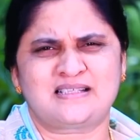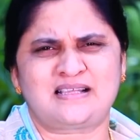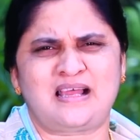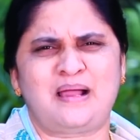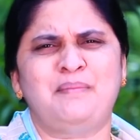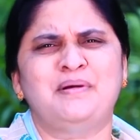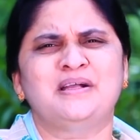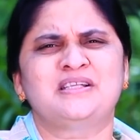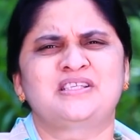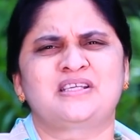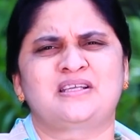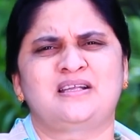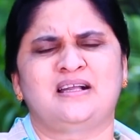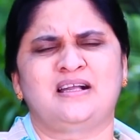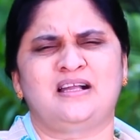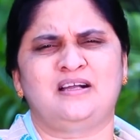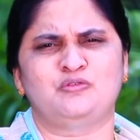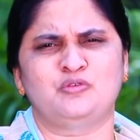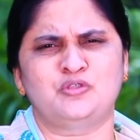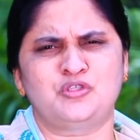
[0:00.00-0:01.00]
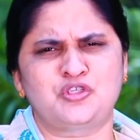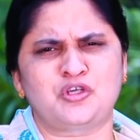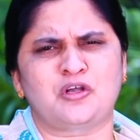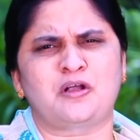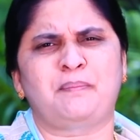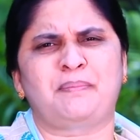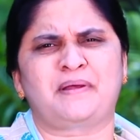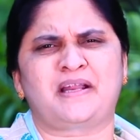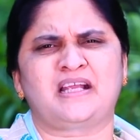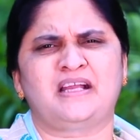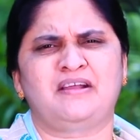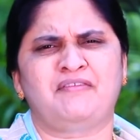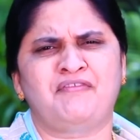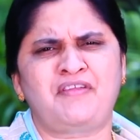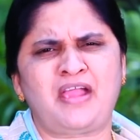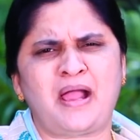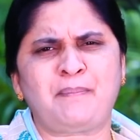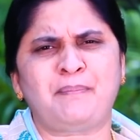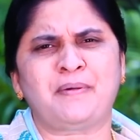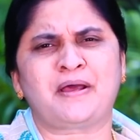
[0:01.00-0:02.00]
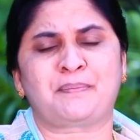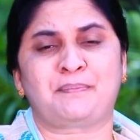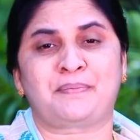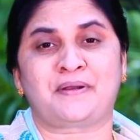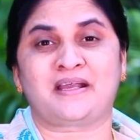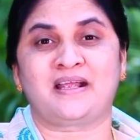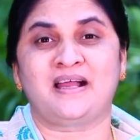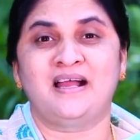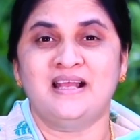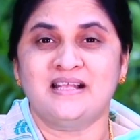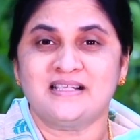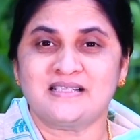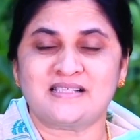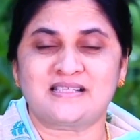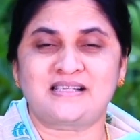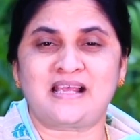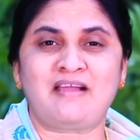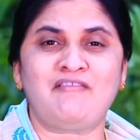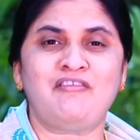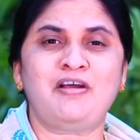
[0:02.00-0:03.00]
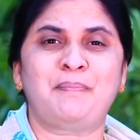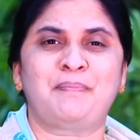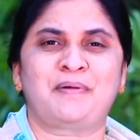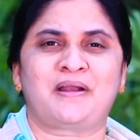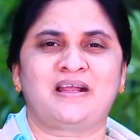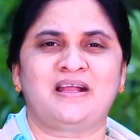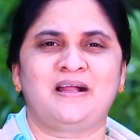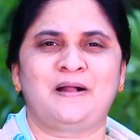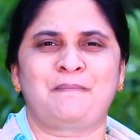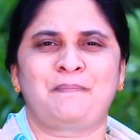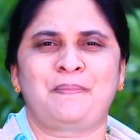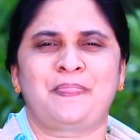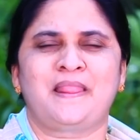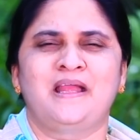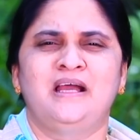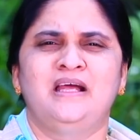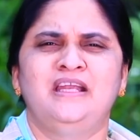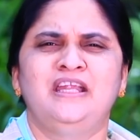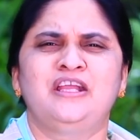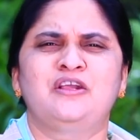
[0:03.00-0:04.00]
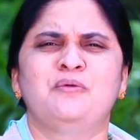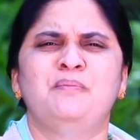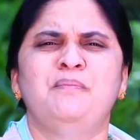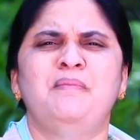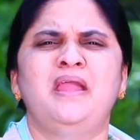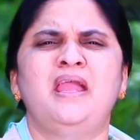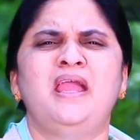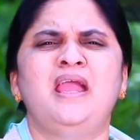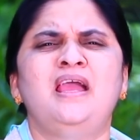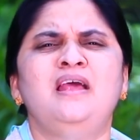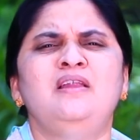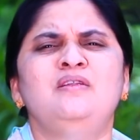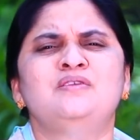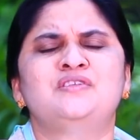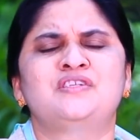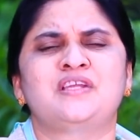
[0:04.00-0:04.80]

సామాజికంగా ఉద్యోగపరంగా వ్యాపారపరంగా సేవాపరంగా నీకు మేలు